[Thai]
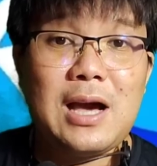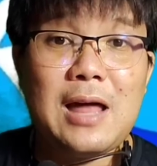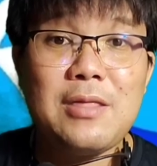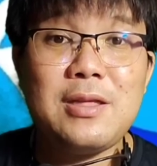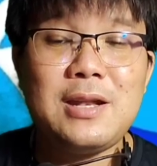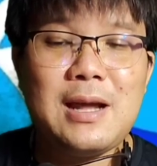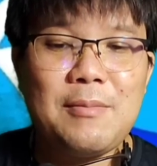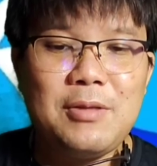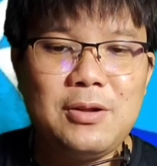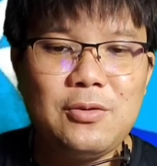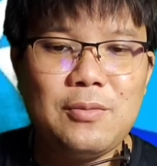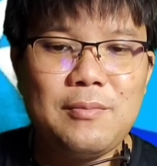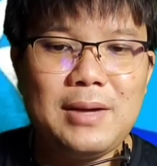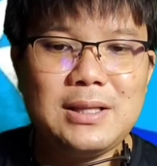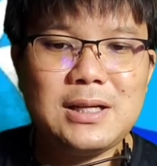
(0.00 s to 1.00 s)
การสนับส
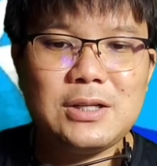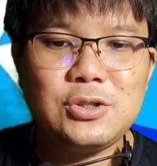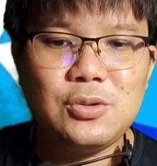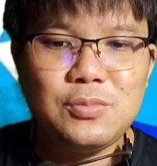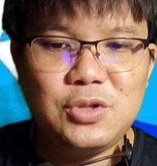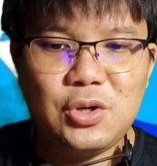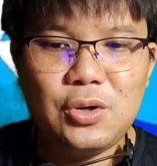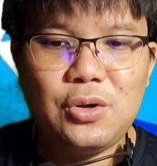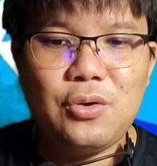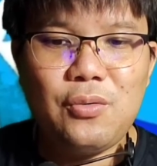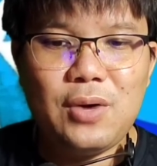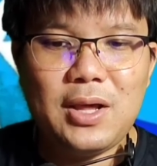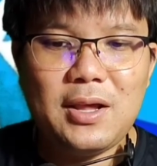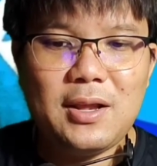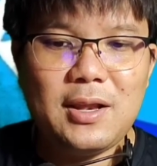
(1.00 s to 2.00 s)
นุนมาจากชุมชน
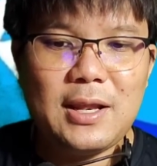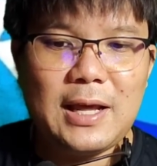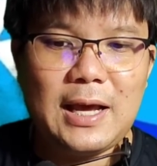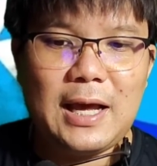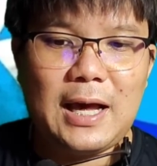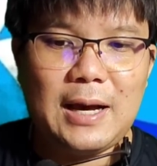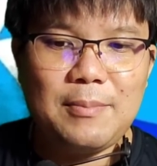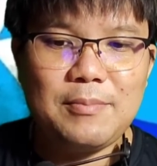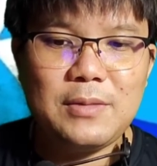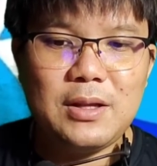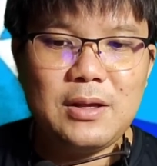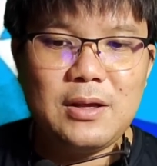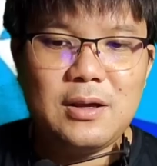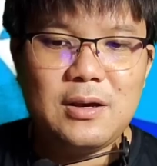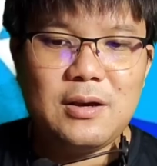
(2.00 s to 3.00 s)
ด้วยนะครับ
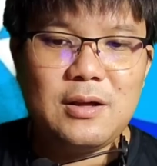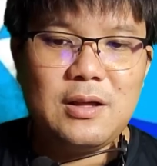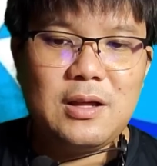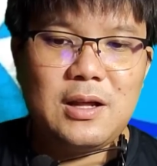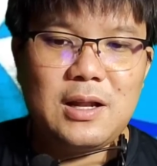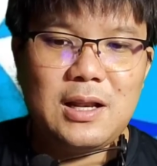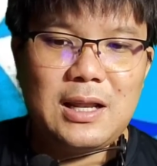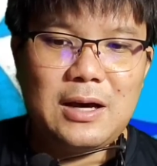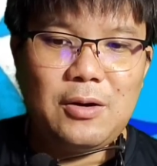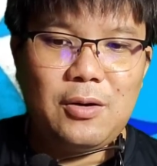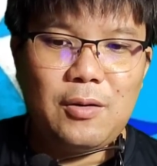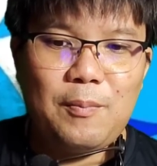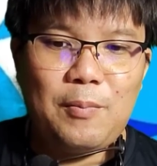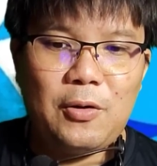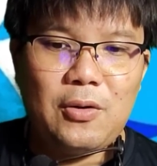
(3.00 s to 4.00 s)
แล้ว
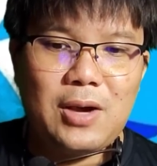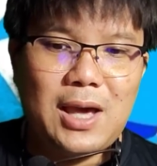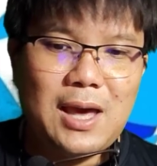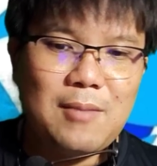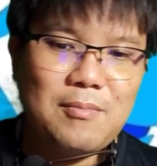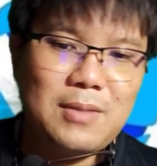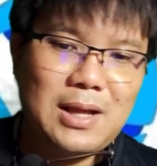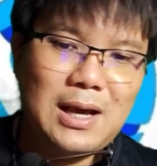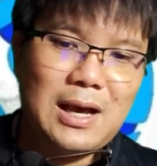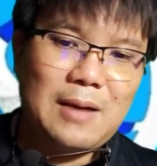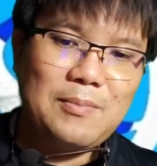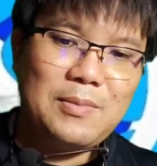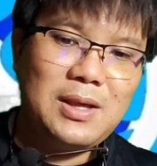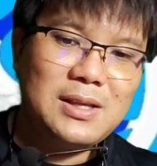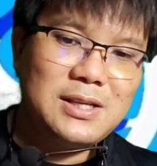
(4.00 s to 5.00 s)
ก็โปรแกรมนะค
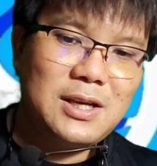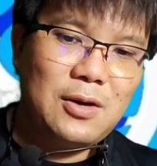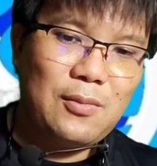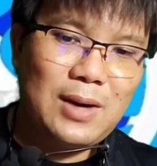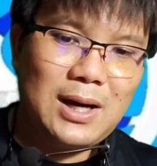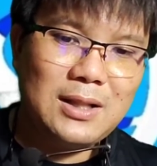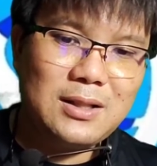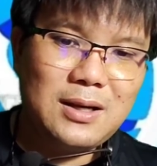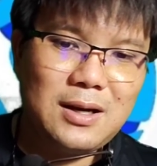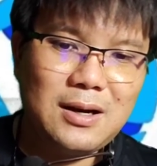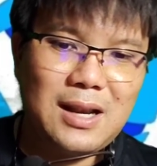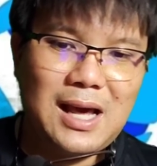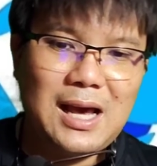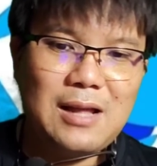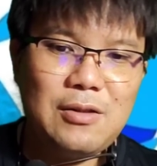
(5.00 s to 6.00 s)
รับที่ชื่อว่า
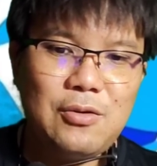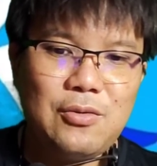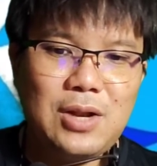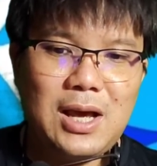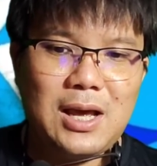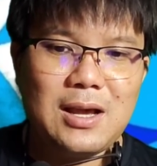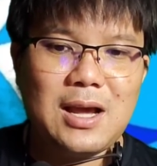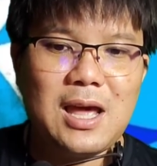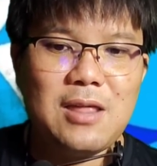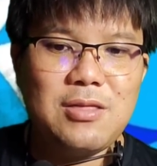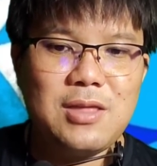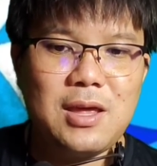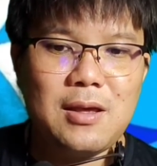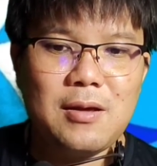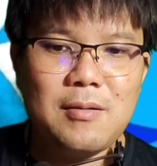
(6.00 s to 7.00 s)
Terra Luna
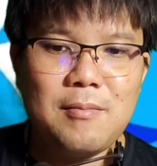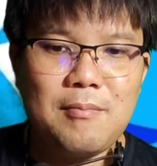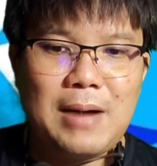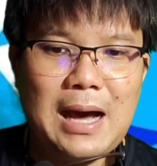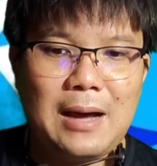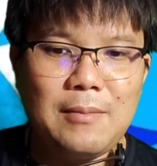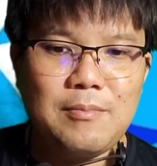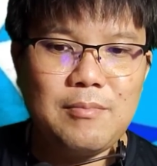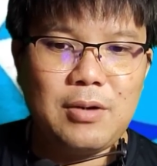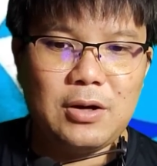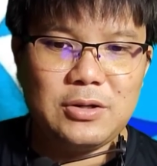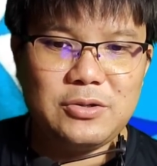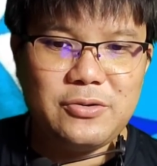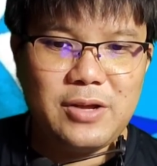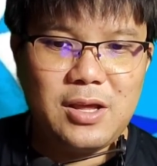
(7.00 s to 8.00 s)
Classic
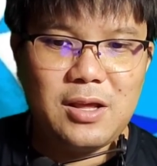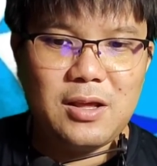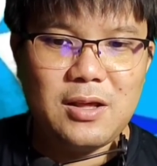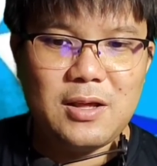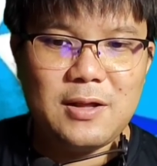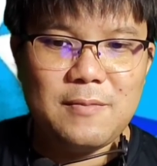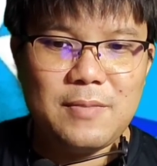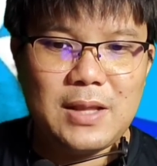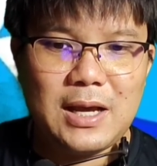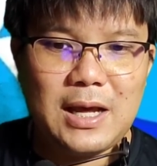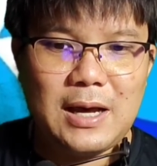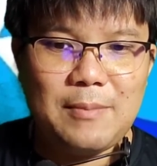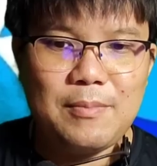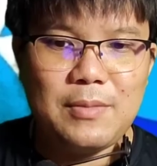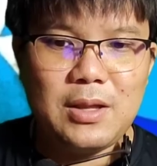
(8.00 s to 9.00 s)
Backbounty นะ
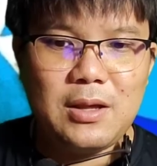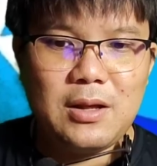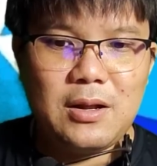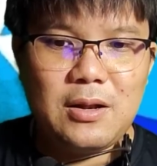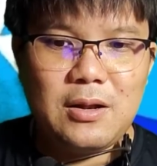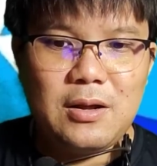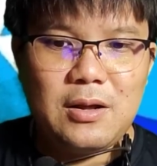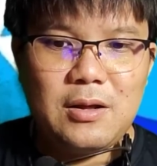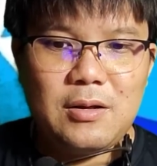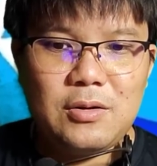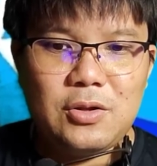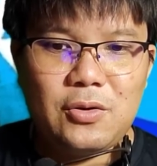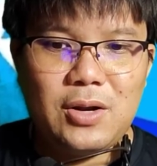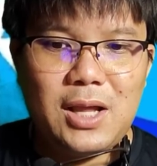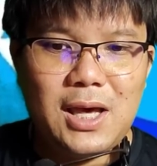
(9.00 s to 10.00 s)
ครับ
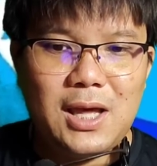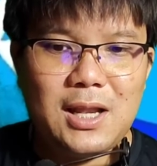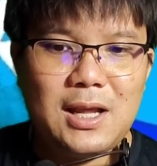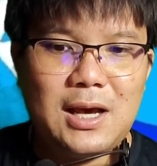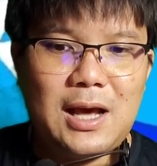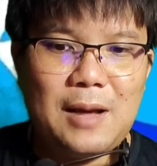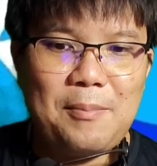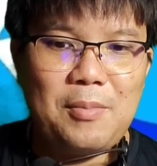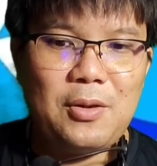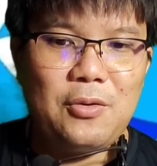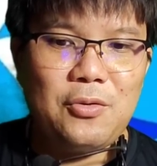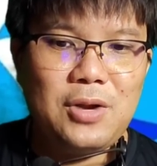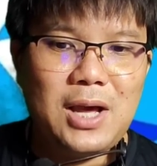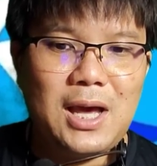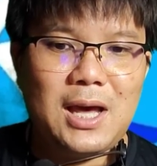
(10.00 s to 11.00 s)
ตัวเนี้ยนะครับ
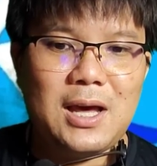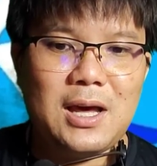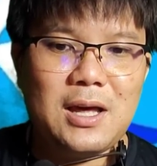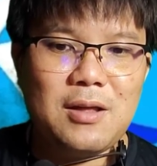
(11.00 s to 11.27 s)
Luna